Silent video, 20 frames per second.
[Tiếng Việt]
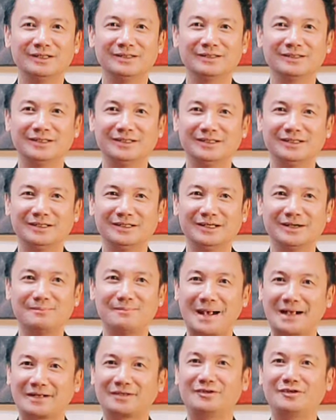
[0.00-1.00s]
thì
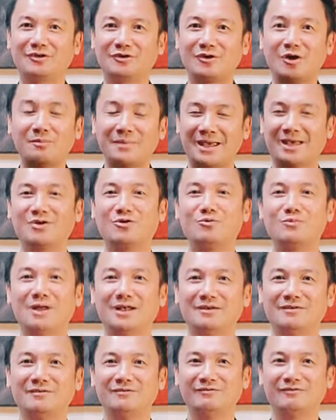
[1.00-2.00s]
mặc cho mẹ của mình